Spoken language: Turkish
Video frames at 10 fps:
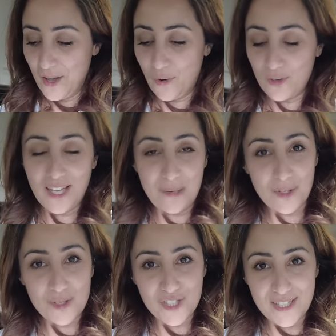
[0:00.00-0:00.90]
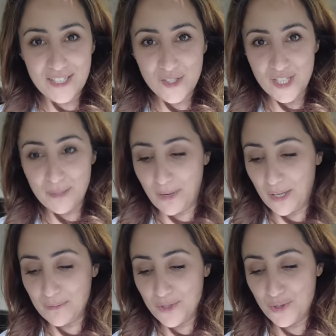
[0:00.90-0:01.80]
O kadar böyle ciddi ciddi
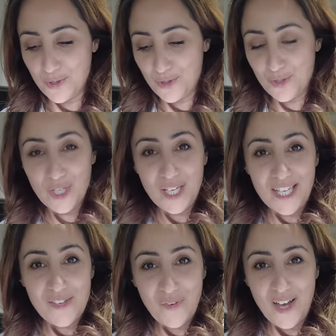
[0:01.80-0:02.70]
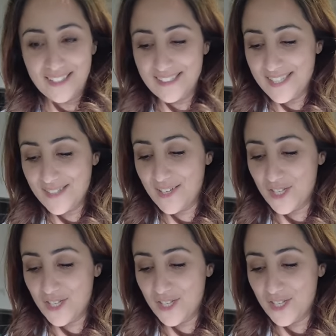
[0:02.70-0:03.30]
bakmış yüz ifadesi ve